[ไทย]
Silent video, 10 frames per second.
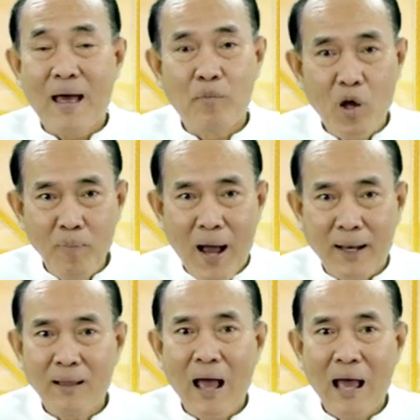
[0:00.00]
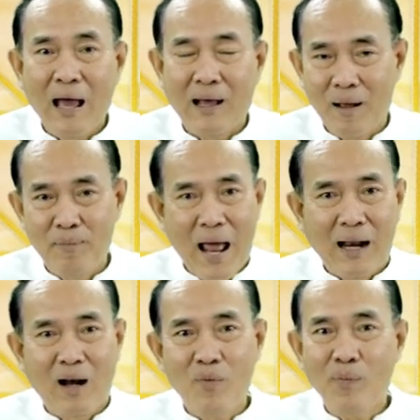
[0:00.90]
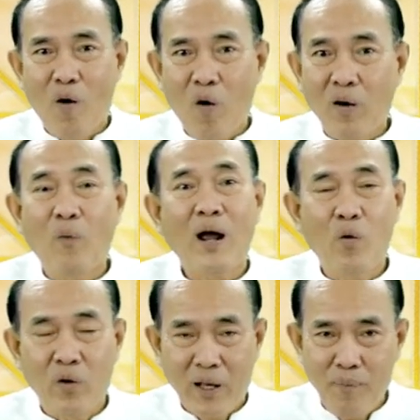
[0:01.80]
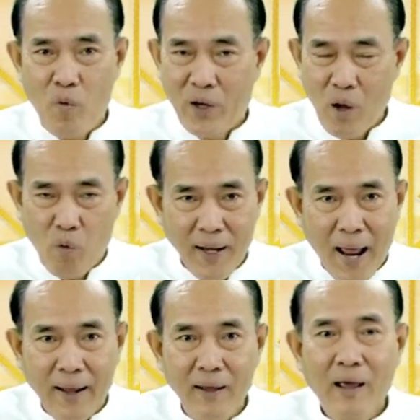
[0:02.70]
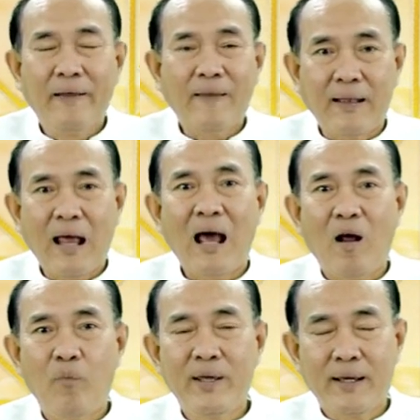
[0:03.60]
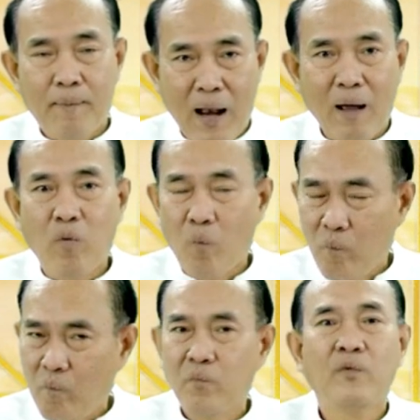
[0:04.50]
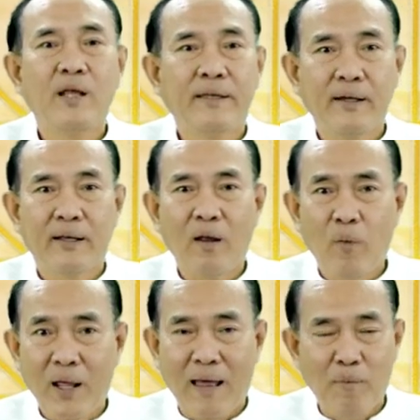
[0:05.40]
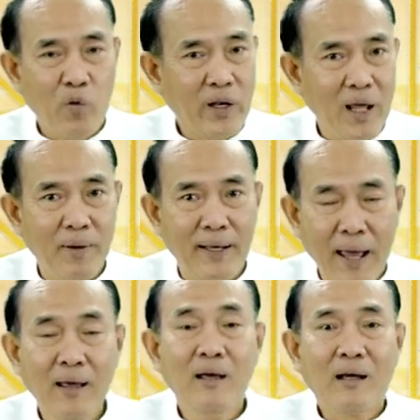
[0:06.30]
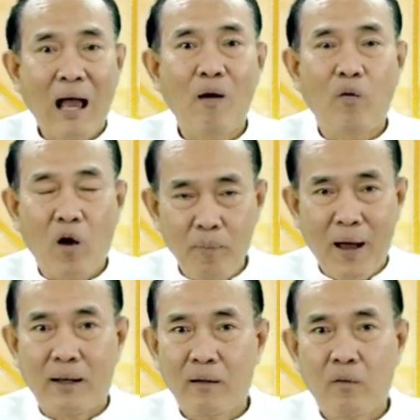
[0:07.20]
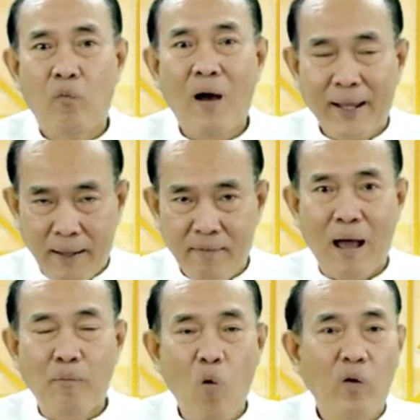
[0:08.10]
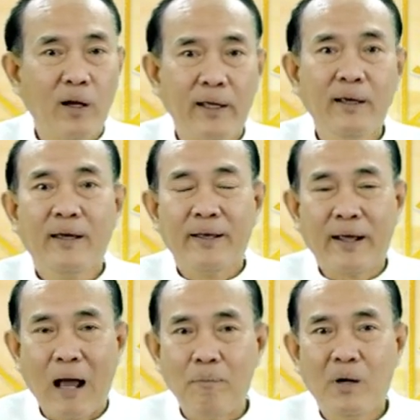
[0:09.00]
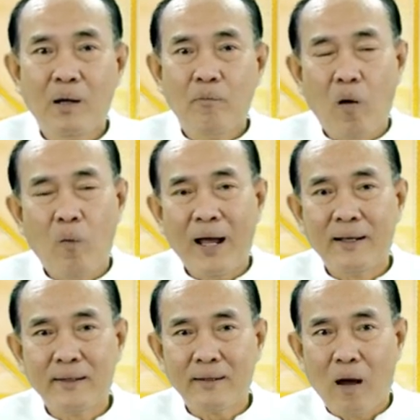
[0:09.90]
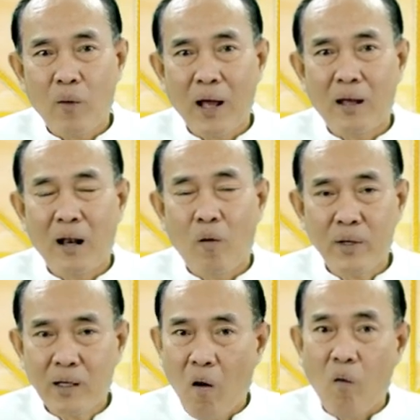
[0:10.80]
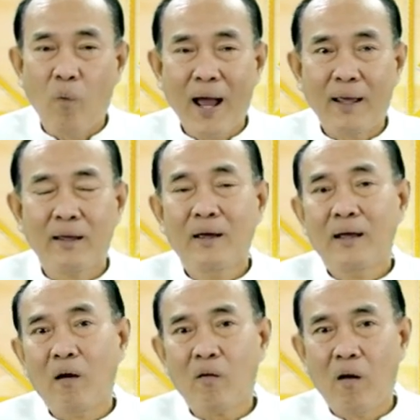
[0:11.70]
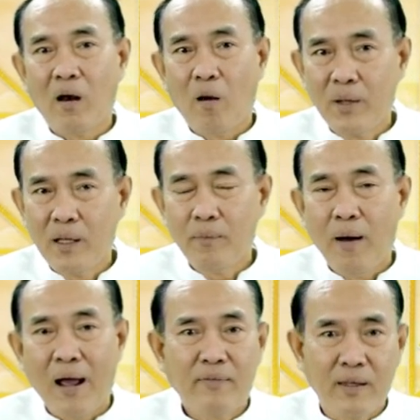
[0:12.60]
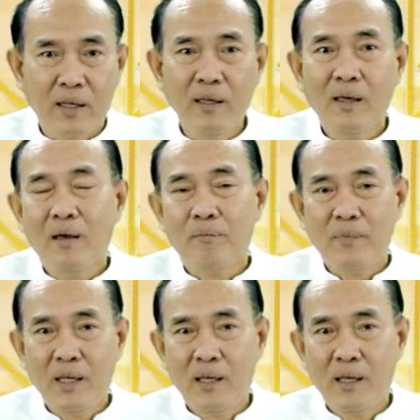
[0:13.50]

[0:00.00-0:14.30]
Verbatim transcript: 300 บาท ถ้ากำลังเราไม่พอเราไหว้องค์เทพองค์เดียวก็ได้ แต่ถ้าเรามีกำลังผม เรียนเชิญให้ไหว้สามองค์เทพเลยนะ 900 บาทไหว้กัน 3 องค์เลยนะครับเพราะว่าเนื่องจากว่าเรามีของไหว้ แล้วก็เรามีบายสีมี